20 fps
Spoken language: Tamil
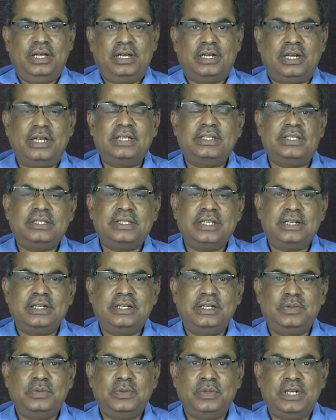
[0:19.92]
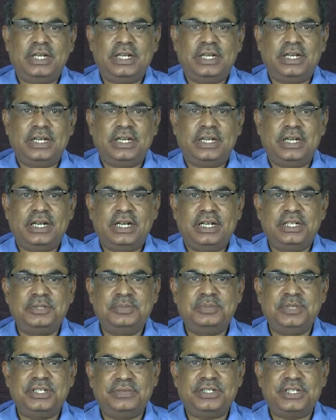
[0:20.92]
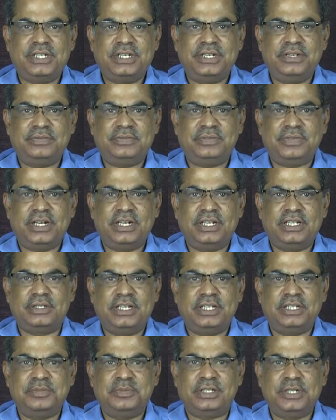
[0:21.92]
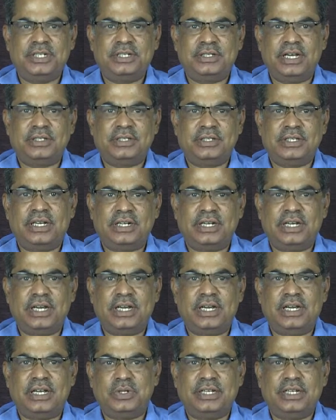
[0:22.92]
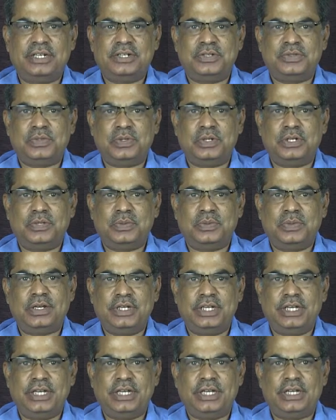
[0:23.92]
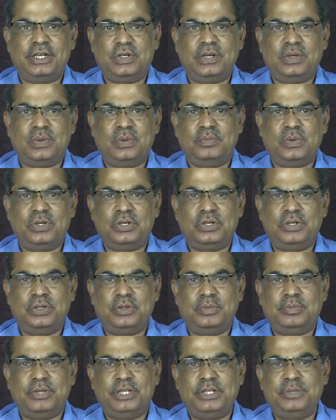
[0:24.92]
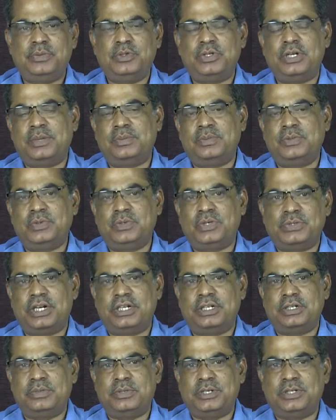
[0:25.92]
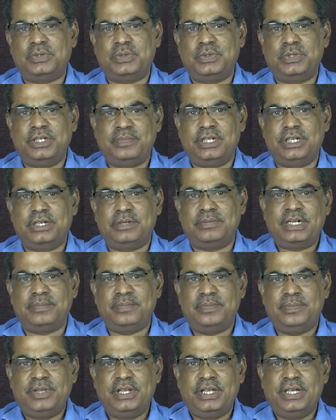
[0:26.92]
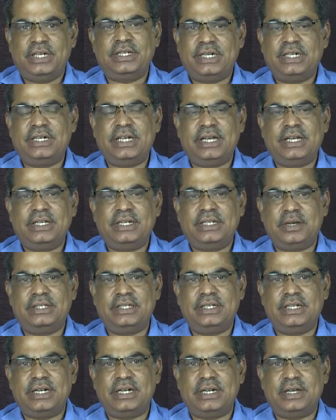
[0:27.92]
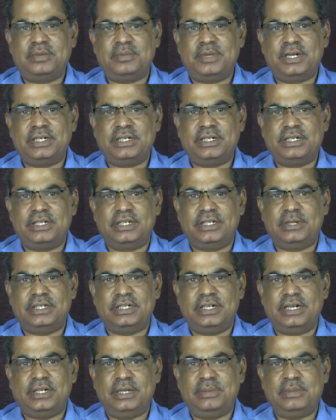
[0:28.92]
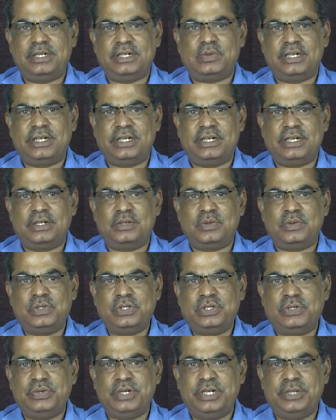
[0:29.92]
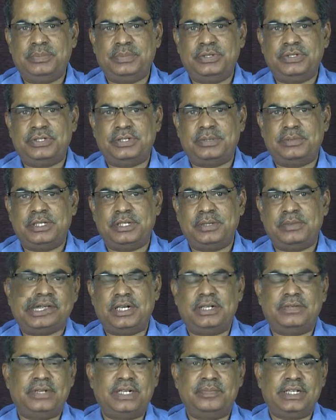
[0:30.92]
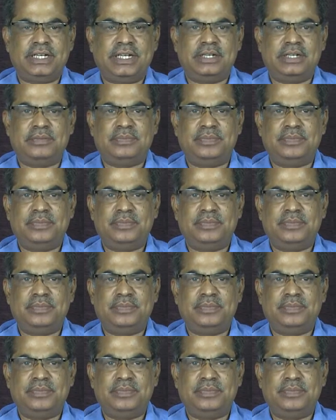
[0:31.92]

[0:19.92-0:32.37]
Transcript: ராஜஸ்தானில் உள்ள அஜ்மீர் ஷெரீஃப் அல்லது அஜ்மீர் தர்கா என்று சொல்லக்கூடிய ஒரு பதிமூணாம் நூற்றாண்டு மசூதியில் ரெண்டாயிரத்தி ஏழாம் ஆண்டு நடைபெற்ற குண்டுவெடிப்பு சம்பந்தமான வழக்கில்